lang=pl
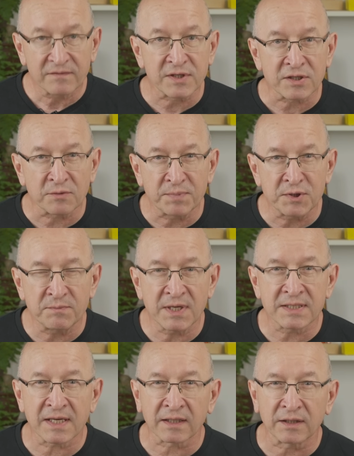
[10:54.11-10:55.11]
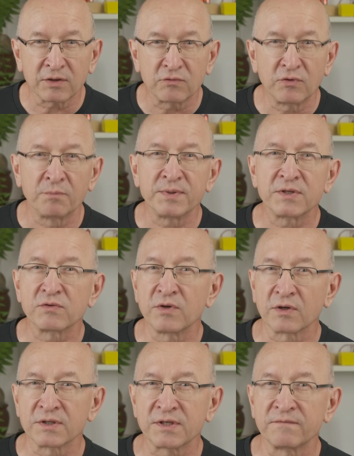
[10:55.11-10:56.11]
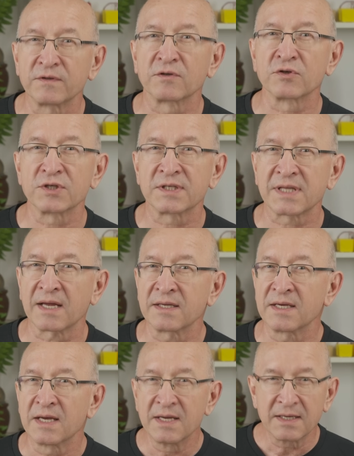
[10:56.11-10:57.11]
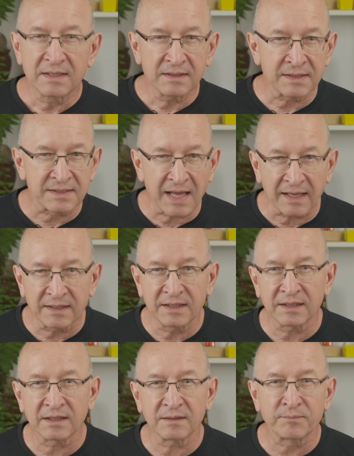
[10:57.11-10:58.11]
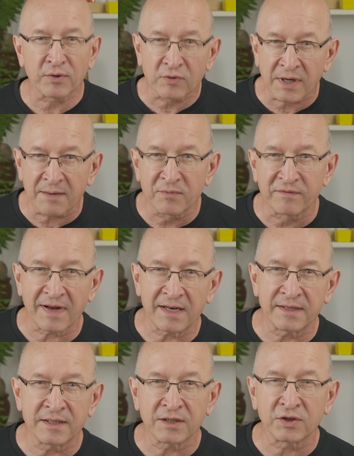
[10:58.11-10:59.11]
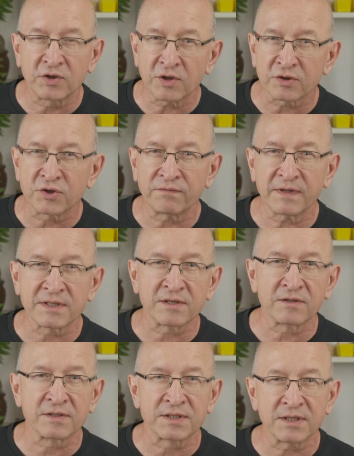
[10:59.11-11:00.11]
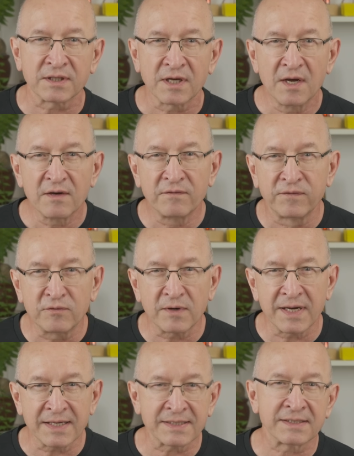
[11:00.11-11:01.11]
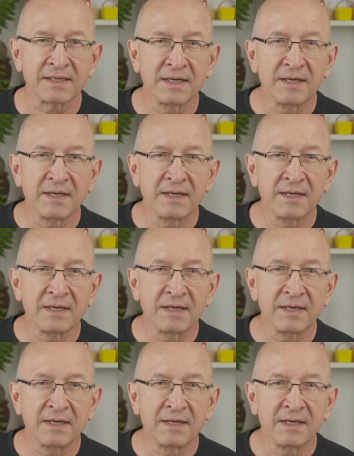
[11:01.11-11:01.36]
W czasopiśmie jest artykuł opisujący wykorzystanie znanych programowalnych diod świecących WS